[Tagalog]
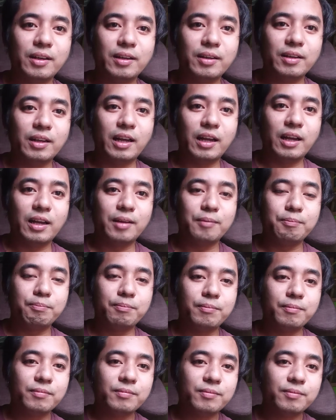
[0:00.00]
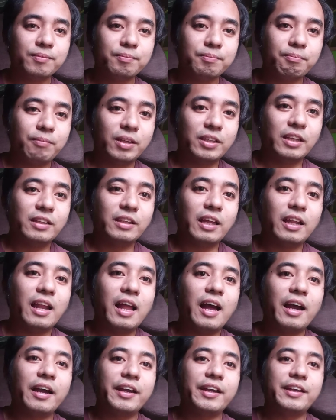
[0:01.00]
um,
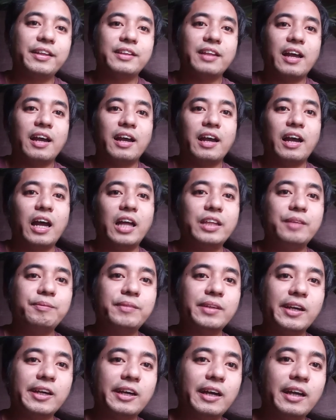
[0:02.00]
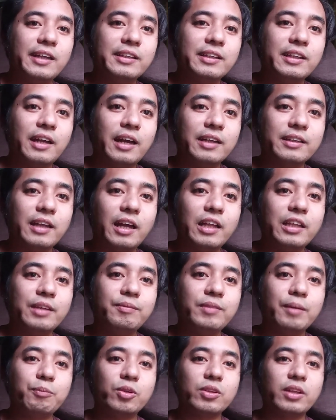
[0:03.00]
pananalangin ng anim na kaan at anim
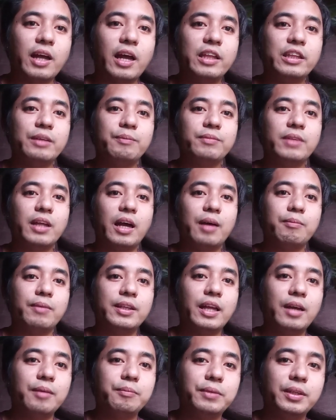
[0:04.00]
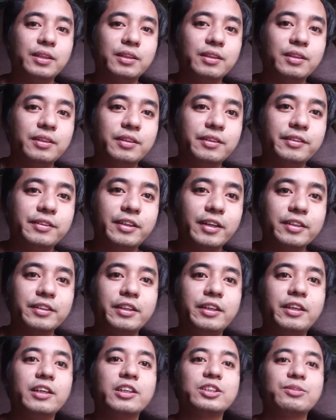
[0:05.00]
na put-anim na ama namin. 30
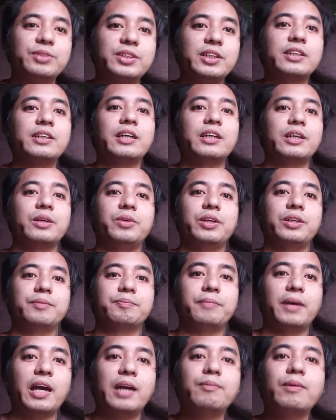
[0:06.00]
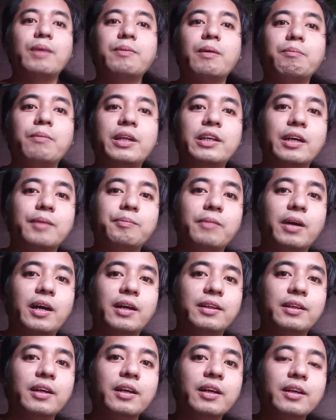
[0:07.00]
years mo siyang gagawin para mapabalik ang mga
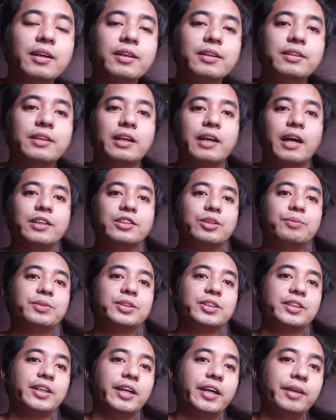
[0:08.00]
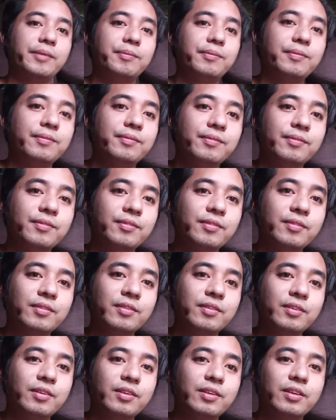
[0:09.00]
nag-unsubscribe.
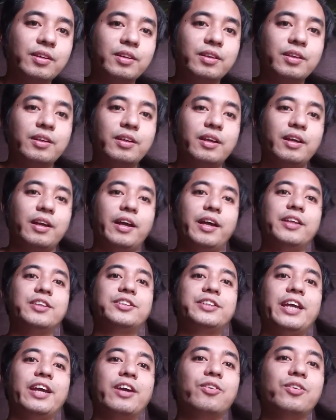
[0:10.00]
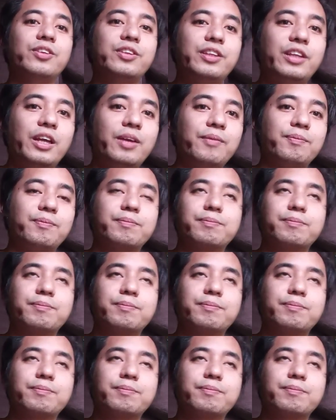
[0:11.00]
And second tip,